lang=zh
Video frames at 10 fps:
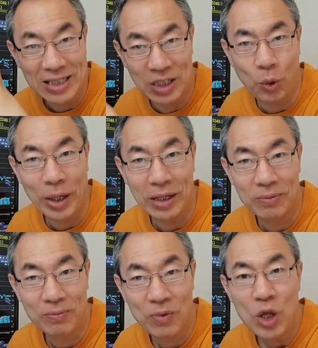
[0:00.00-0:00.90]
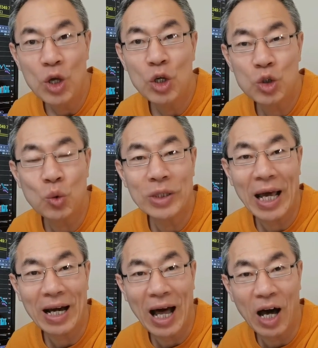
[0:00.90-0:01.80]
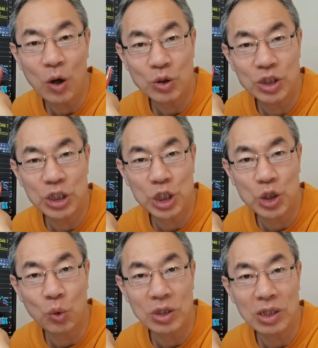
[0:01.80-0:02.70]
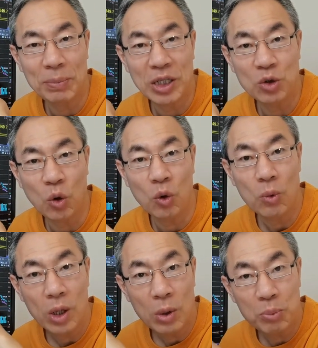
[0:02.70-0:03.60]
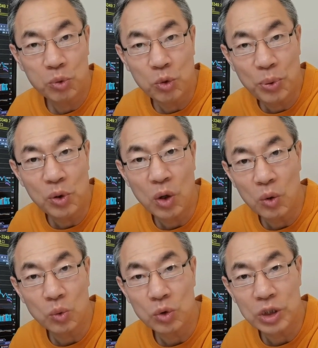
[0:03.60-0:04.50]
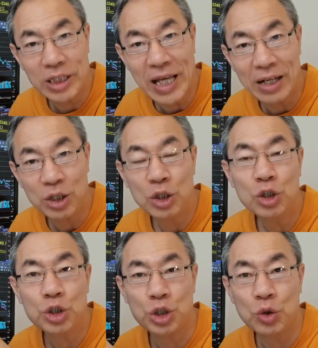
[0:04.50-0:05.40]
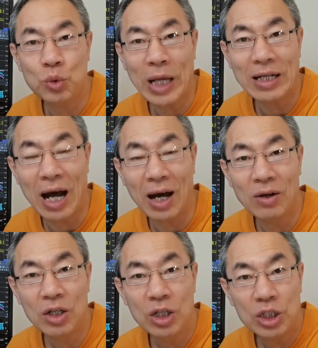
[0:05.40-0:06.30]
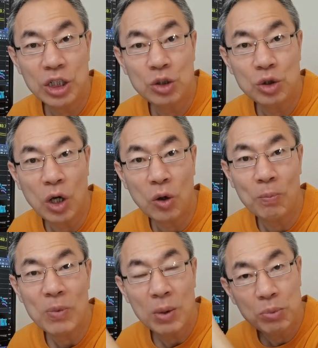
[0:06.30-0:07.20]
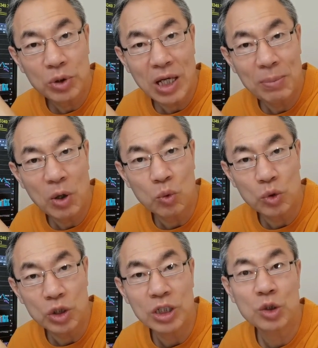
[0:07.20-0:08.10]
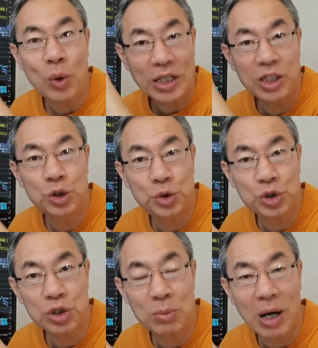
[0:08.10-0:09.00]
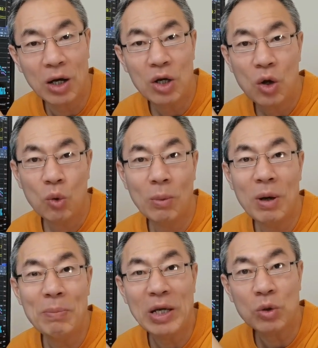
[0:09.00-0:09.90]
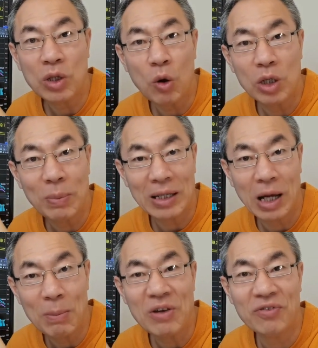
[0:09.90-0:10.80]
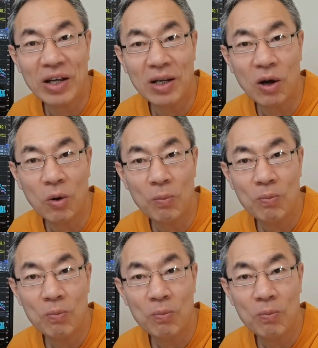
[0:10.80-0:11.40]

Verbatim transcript: 机会，重点看好自己手里的品种，不破五日线持股待涨，这就叫不跌破五日短期趋势吗？我们没有道理把它卖飞了。